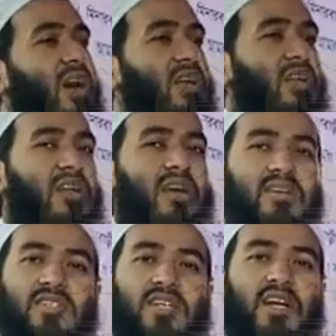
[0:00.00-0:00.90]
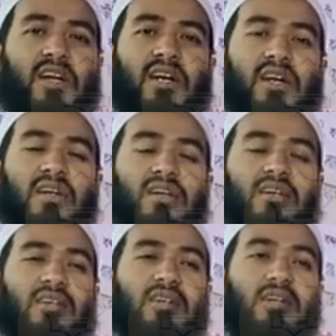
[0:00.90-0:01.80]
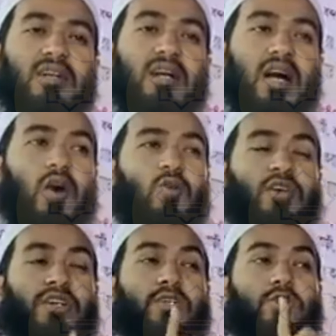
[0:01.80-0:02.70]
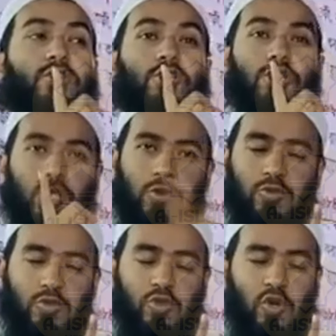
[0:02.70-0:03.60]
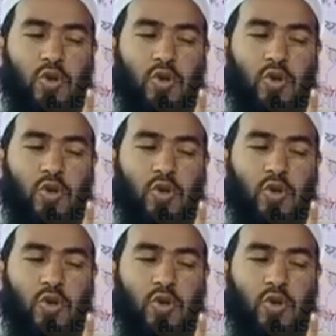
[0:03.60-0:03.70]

আল্লাহ ছাড়া কাউকে সত্য